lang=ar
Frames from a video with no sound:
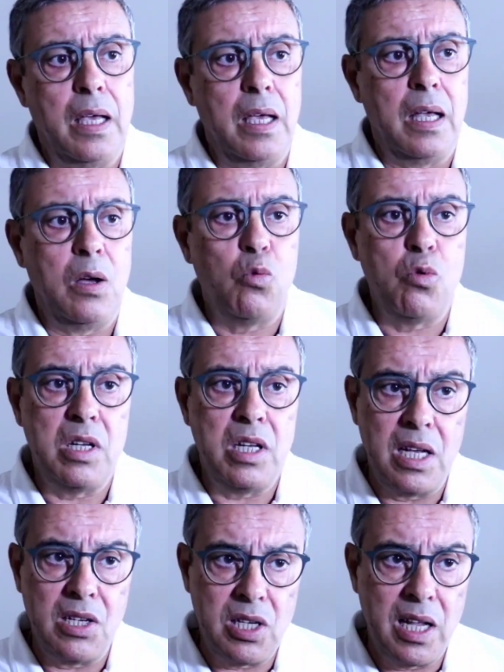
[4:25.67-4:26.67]

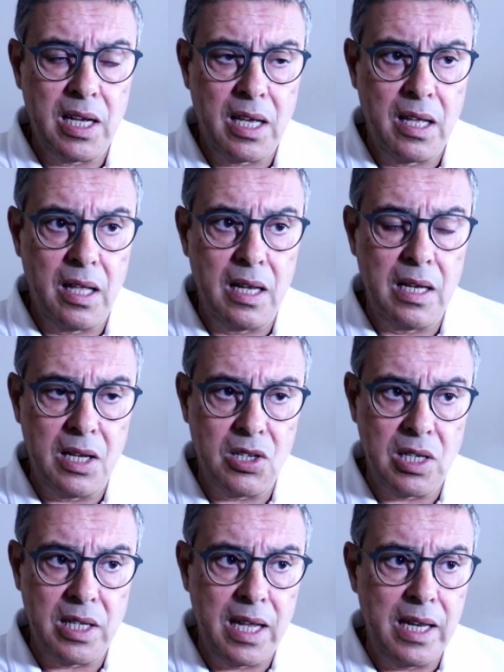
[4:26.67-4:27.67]
ولاجل
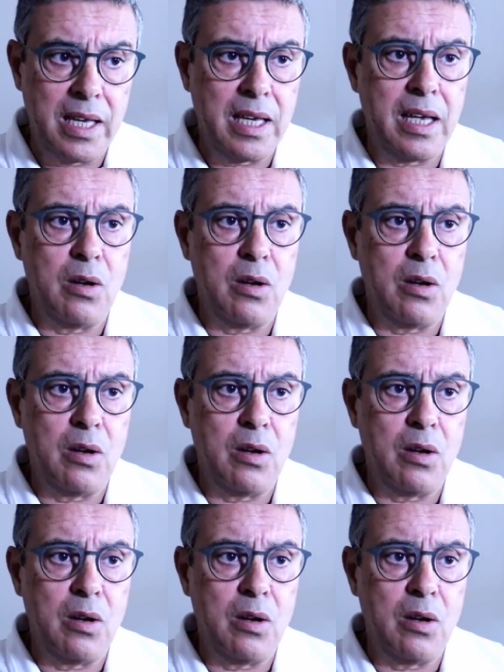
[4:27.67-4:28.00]
لاجل ذلك